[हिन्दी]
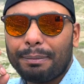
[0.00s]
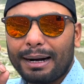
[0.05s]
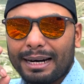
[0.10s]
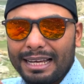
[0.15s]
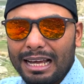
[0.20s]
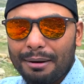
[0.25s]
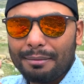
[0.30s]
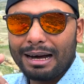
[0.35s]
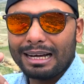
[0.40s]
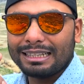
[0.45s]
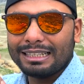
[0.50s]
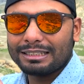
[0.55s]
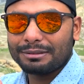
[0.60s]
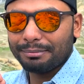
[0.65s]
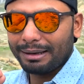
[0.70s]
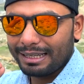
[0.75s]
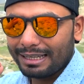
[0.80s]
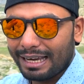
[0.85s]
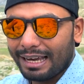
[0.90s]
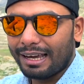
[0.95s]
बढ़िया बात
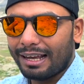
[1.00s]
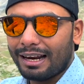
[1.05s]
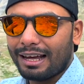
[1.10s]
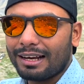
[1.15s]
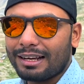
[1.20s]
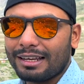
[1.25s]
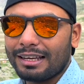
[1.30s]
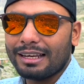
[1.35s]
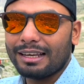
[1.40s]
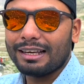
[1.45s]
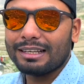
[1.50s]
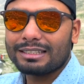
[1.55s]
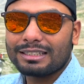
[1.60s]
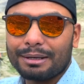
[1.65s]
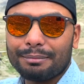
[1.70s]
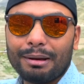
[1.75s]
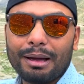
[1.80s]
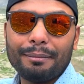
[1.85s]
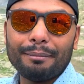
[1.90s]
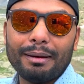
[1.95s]
इसमें यह है ना कि इस
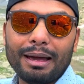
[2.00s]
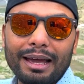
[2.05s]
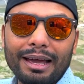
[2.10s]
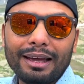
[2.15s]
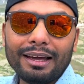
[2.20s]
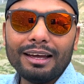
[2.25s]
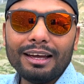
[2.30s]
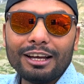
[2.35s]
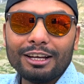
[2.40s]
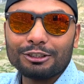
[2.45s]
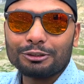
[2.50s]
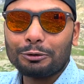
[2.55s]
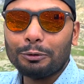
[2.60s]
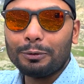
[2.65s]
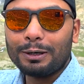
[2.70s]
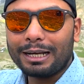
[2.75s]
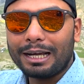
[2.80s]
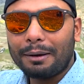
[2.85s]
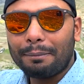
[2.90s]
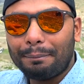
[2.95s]
समय मैं
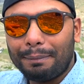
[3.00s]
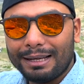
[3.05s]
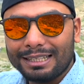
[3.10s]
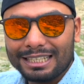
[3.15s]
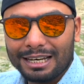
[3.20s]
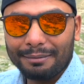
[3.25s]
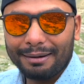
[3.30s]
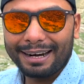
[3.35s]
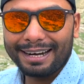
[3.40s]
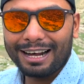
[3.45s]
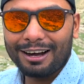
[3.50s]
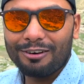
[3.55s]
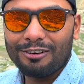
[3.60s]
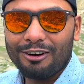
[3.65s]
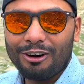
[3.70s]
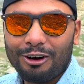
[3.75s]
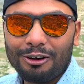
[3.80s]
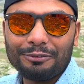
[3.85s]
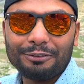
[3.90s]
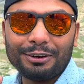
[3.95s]
स्कूटी के पीछे बैठा हूँ और